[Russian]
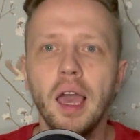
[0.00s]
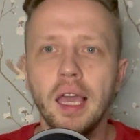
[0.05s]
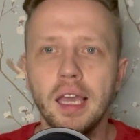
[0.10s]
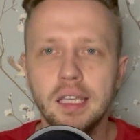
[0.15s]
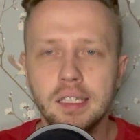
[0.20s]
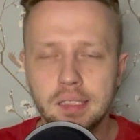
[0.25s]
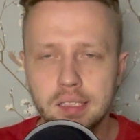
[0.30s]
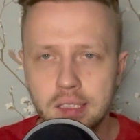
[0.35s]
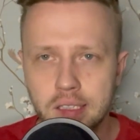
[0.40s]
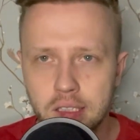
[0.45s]
и
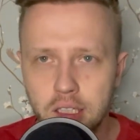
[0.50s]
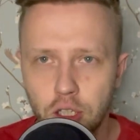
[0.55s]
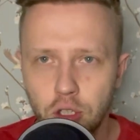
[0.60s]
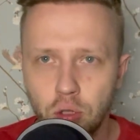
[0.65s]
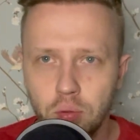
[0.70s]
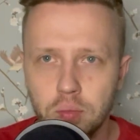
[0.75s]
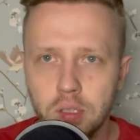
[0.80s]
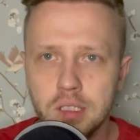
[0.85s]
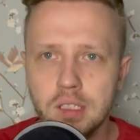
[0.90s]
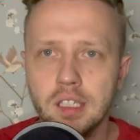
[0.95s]
создаем
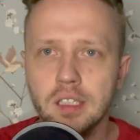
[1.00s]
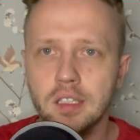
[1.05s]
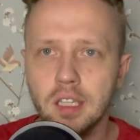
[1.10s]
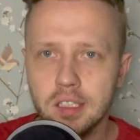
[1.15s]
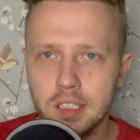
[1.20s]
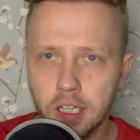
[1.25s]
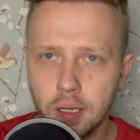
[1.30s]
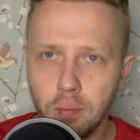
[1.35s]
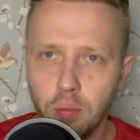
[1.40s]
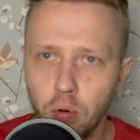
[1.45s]
язык до
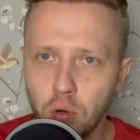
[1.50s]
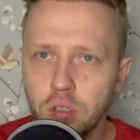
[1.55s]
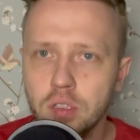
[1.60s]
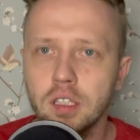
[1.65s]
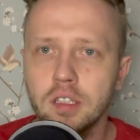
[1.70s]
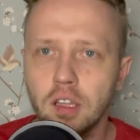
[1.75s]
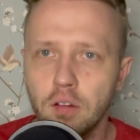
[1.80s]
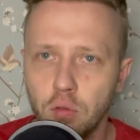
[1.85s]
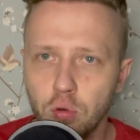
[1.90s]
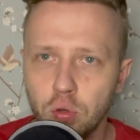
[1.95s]
тех пор, до
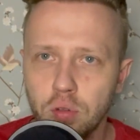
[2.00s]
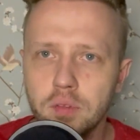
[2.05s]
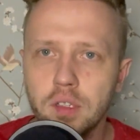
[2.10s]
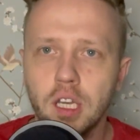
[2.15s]
того уровня,